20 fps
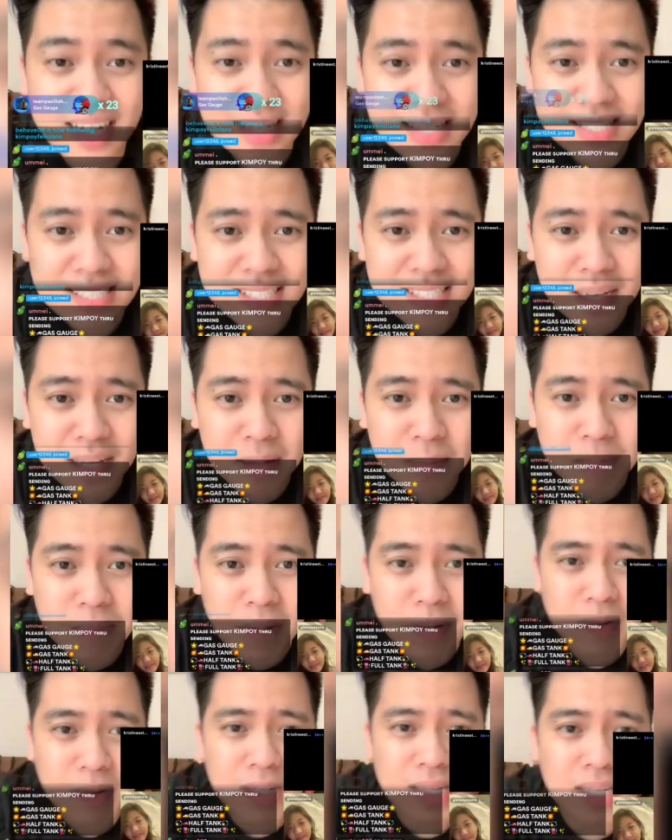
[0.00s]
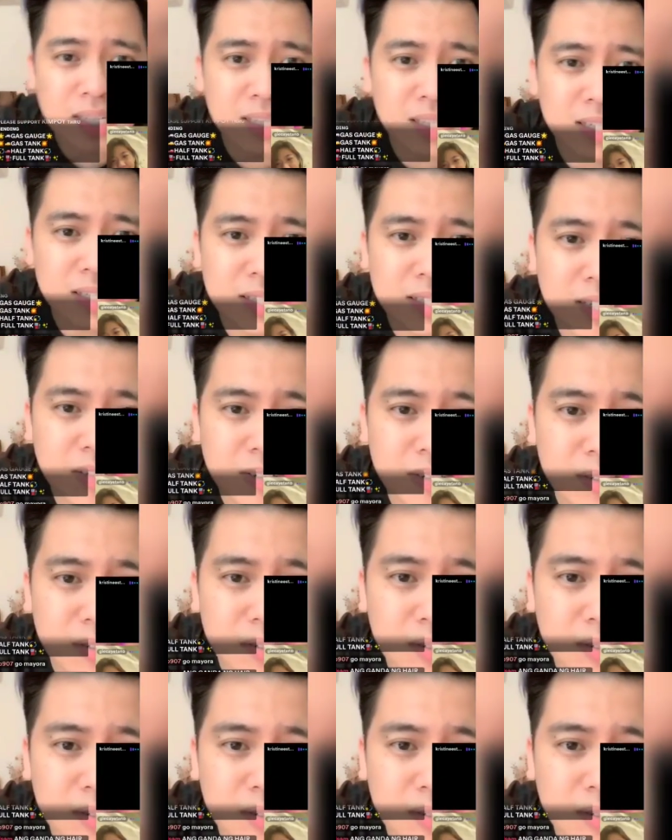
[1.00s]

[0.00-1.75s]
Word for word: Team Paulita, sino to?